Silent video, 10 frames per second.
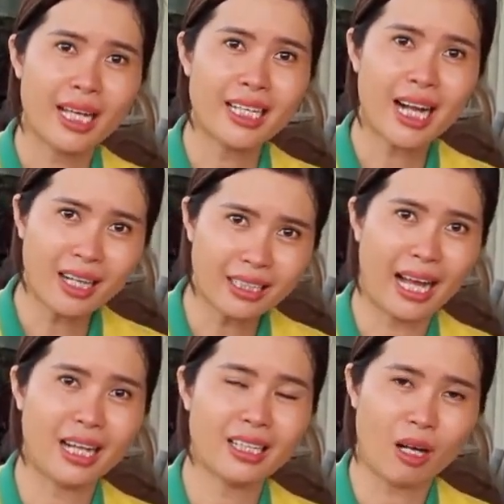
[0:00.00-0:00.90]
cái cân
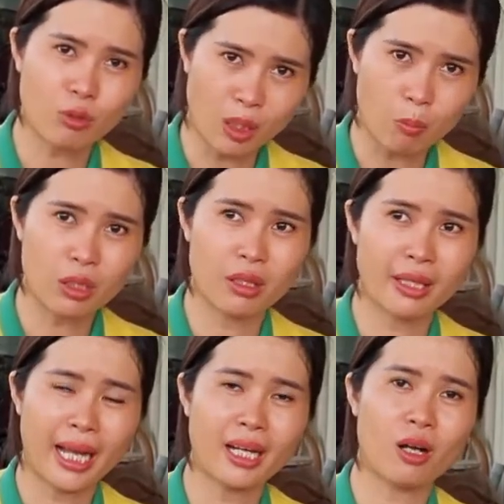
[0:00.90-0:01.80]
nặng cạo trọng
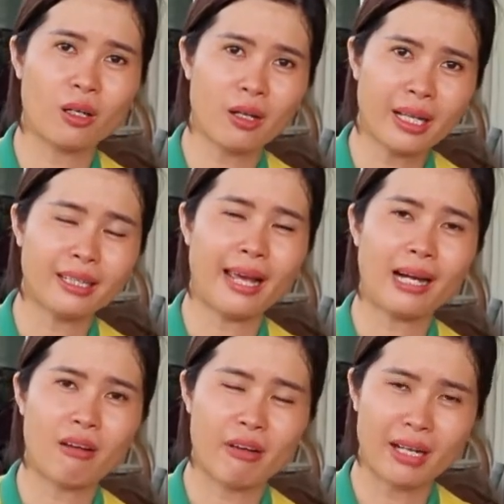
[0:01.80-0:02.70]
lượng hay còn nói cách
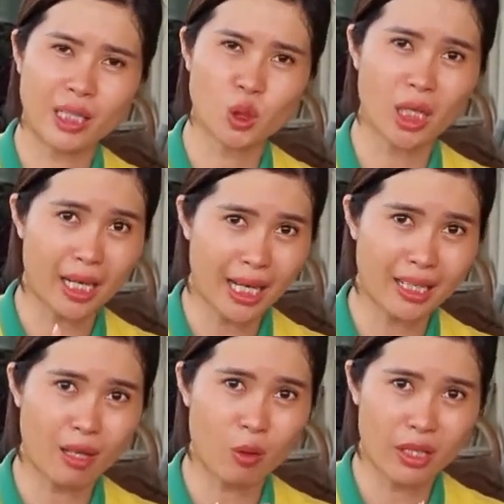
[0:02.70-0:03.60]
khác là về năng suất ở
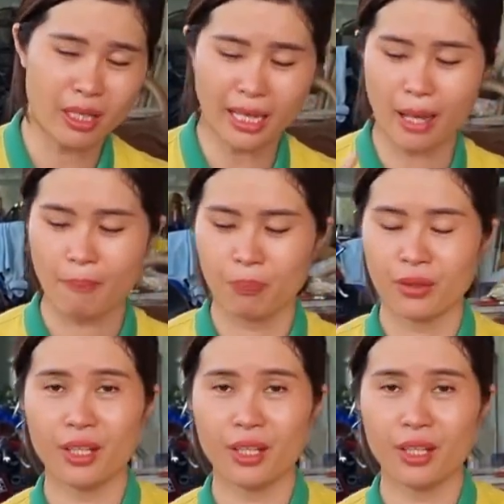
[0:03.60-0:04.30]
đây nha quý vị nha